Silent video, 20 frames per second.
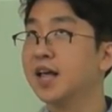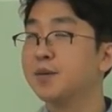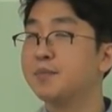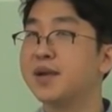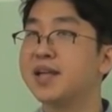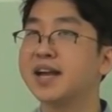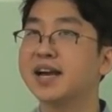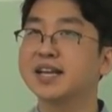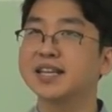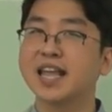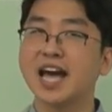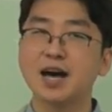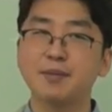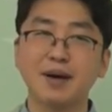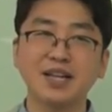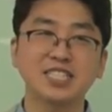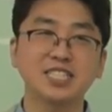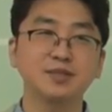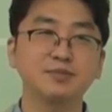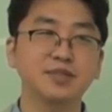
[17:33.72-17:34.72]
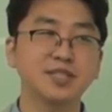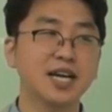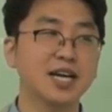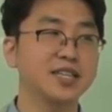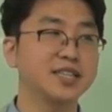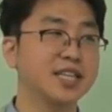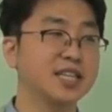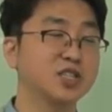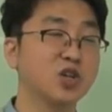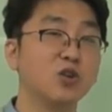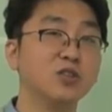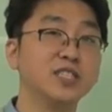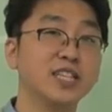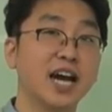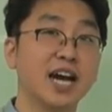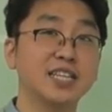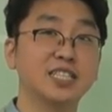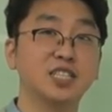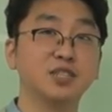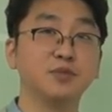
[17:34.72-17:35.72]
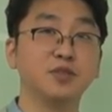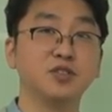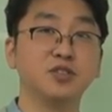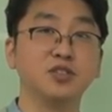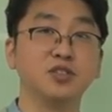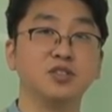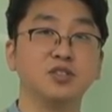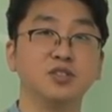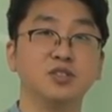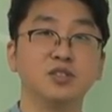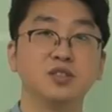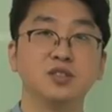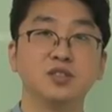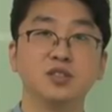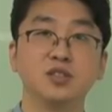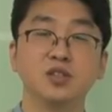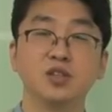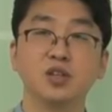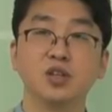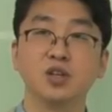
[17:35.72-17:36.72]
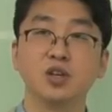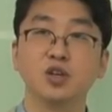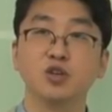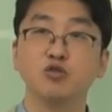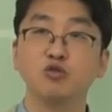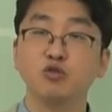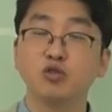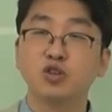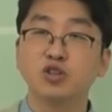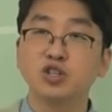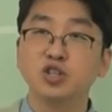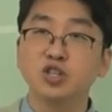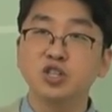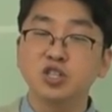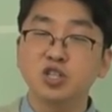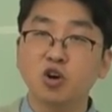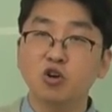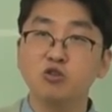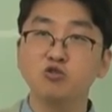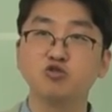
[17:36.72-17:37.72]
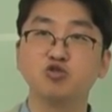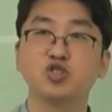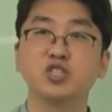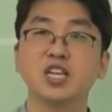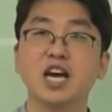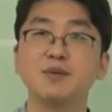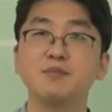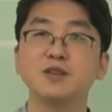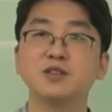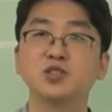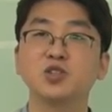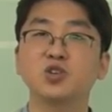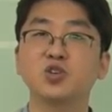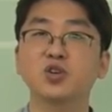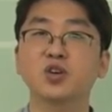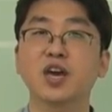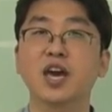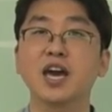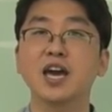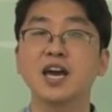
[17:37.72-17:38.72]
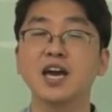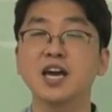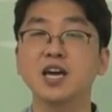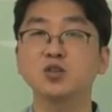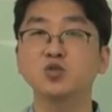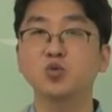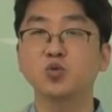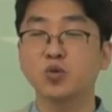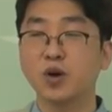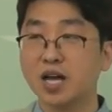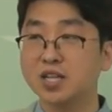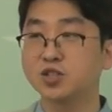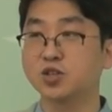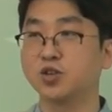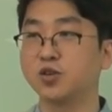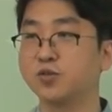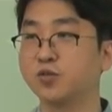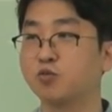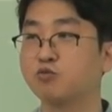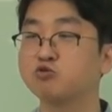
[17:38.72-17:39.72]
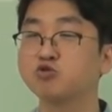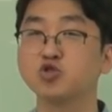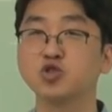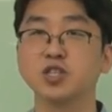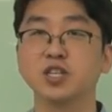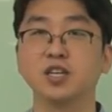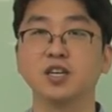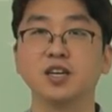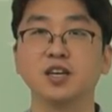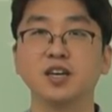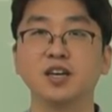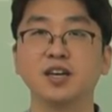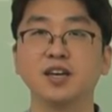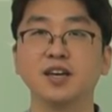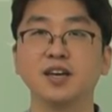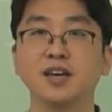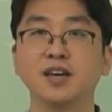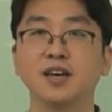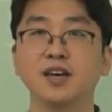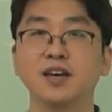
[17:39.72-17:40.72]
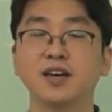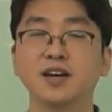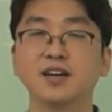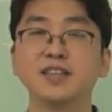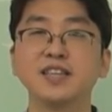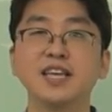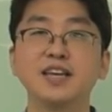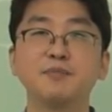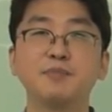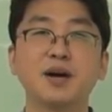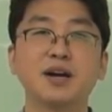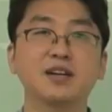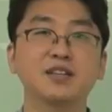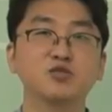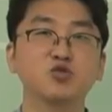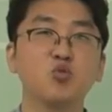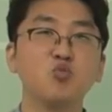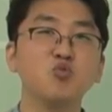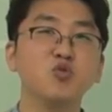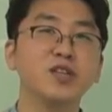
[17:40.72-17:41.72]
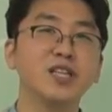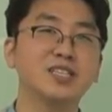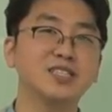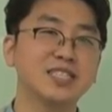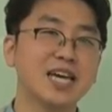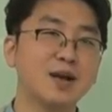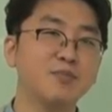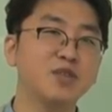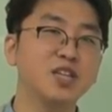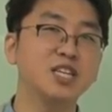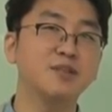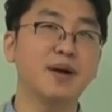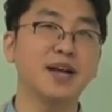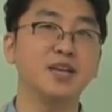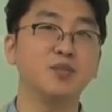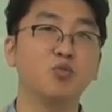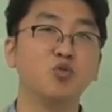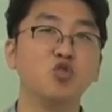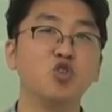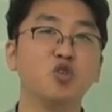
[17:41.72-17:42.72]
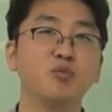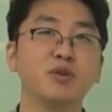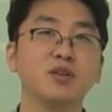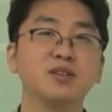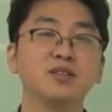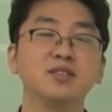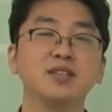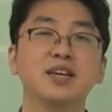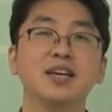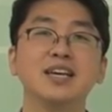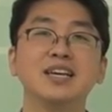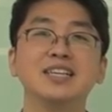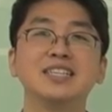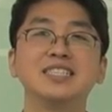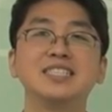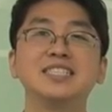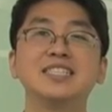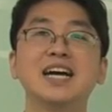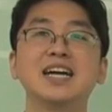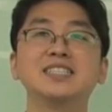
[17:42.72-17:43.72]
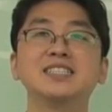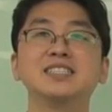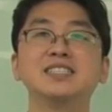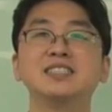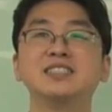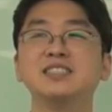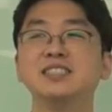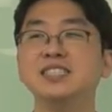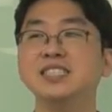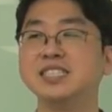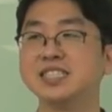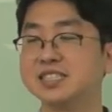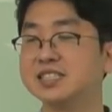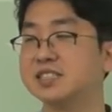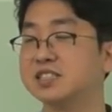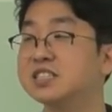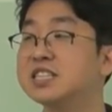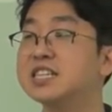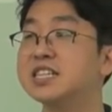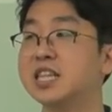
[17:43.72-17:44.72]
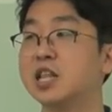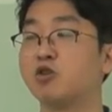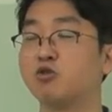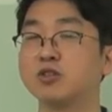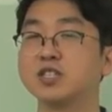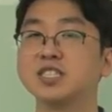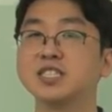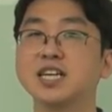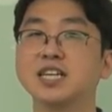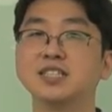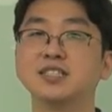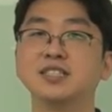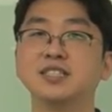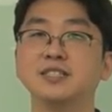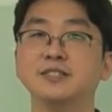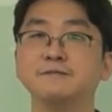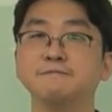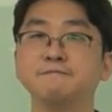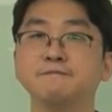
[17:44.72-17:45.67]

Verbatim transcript: 만약에 내가 맛집을 하는데 정제가 있으면은 그걸 유지하면서 계속 하죠. 꾸준히. 근데 막 소문이 나서 사람들이 많이 몰려면은 오 시간을 늘리, 늘린다고, 시간을.